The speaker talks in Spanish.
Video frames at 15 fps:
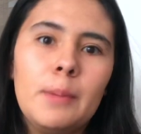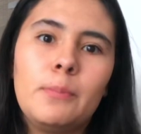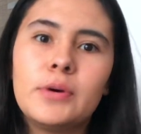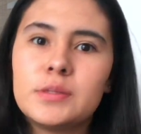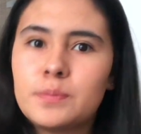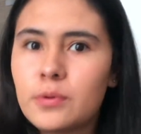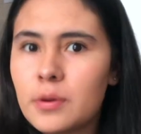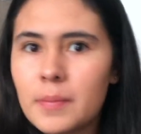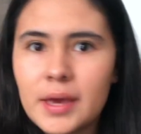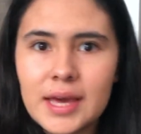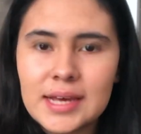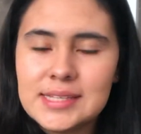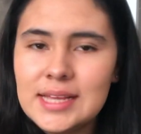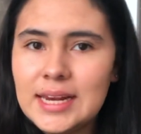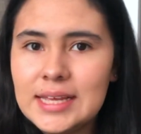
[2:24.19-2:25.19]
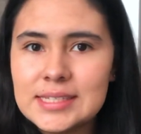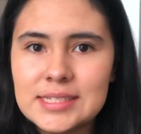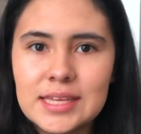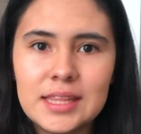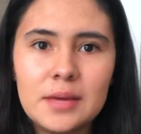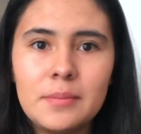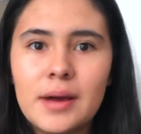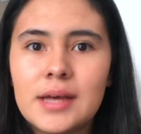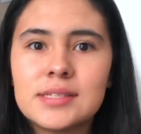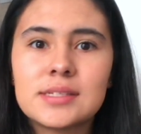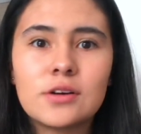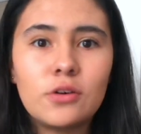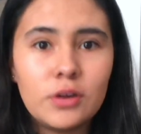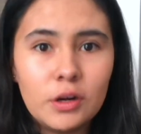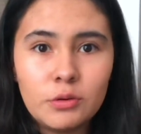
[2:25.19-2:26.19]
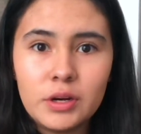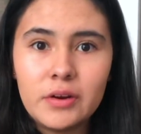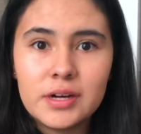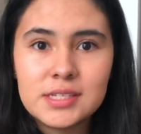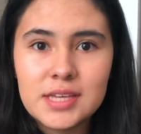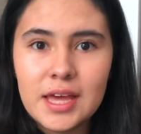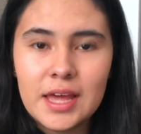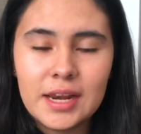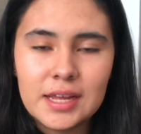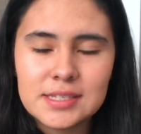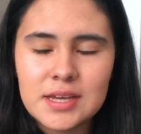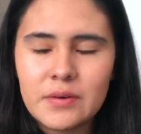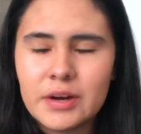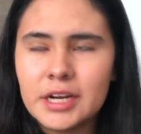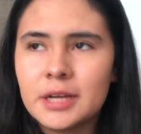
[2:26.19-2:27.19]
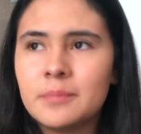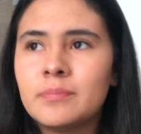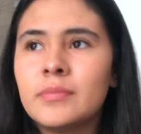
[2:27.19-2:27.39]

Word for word: pues por beca excelencia y demás con la Universidad de La Sabana.